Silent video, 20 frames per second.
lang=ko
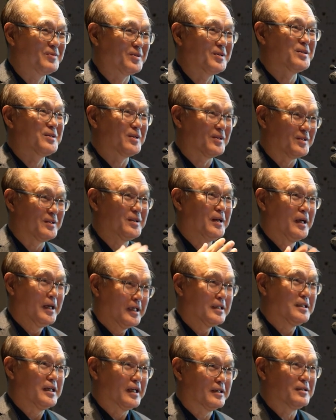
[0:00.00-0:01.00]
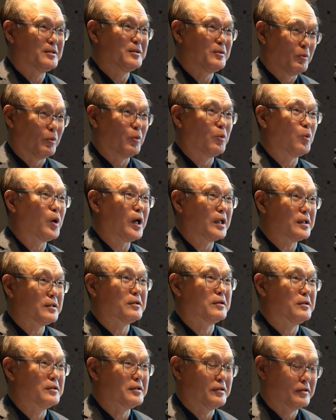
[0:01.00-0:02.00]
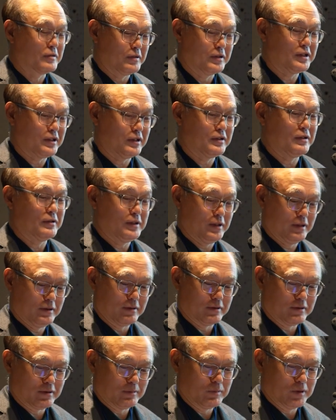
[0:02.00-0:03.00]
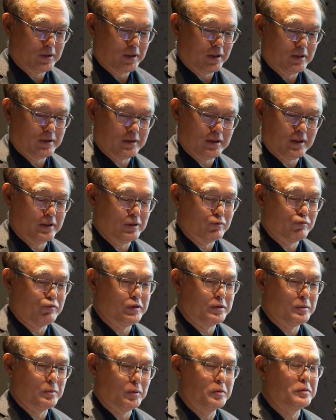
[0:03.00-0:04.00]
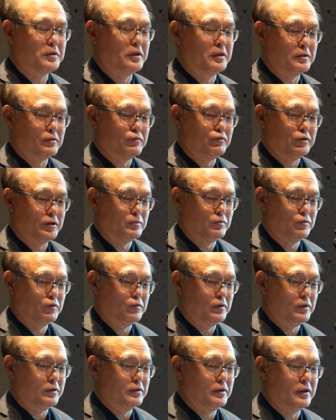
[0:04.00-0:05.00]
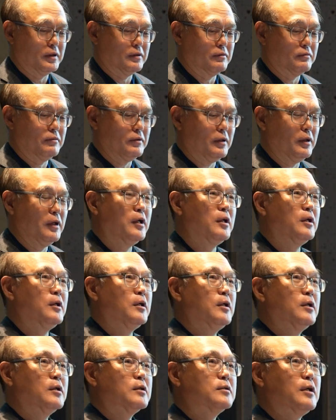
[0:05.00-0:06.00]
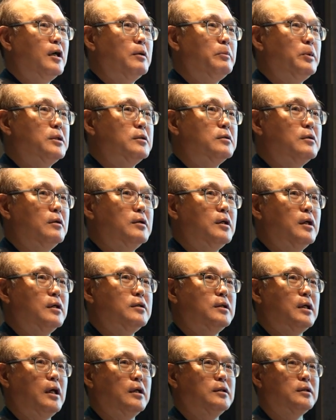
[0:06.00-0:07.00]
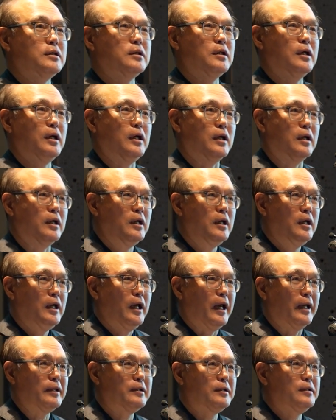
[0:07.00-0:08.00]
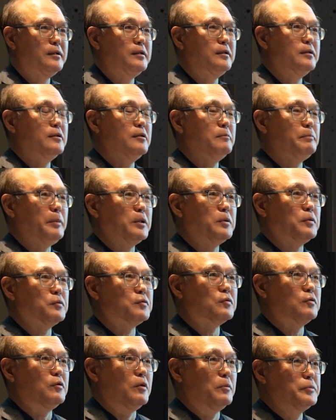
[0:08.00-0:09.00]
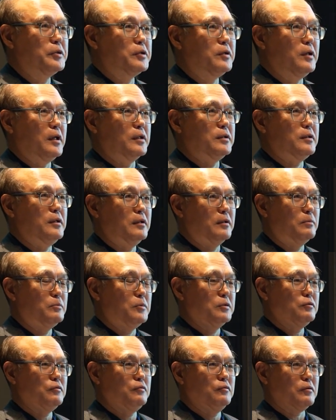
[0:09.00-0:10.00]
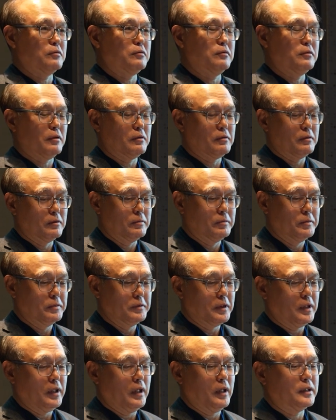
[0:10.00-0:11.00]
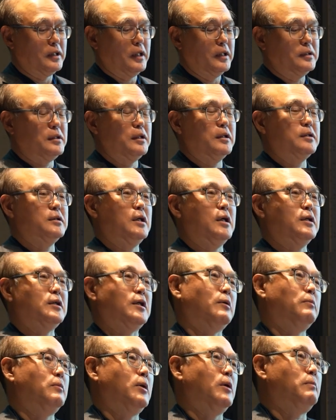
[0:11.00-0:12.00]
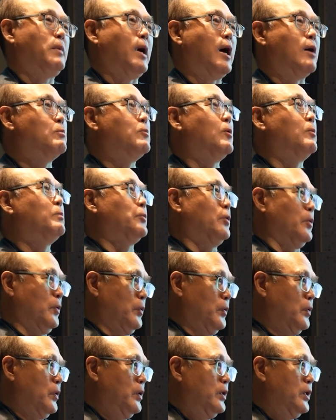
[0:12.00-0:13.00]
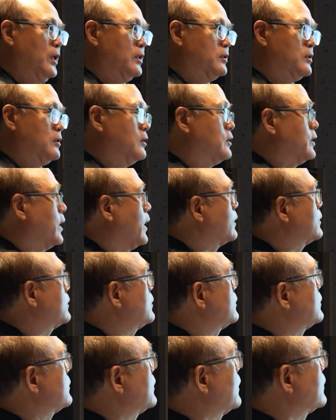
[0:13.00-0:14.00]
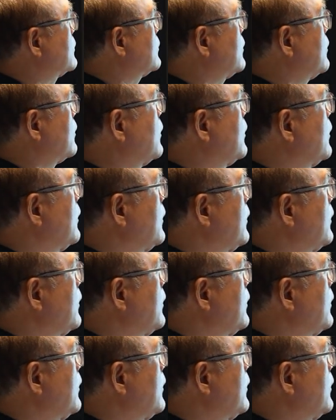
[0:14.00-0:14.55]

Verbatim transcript: 뭐 이런 얘기들이 오고 갔던 그런 시절이 있었습니다. 그래서 이게 이제 95년에서 96년 얘기고요. 그 다음에 이제 저희가 그 당시에 애트리를 빼놓을 수가 없는 것 같아요. 뭐 뒤적뒤적 걸어 보니까 객체지향 개발 방법론 해서 애트리에서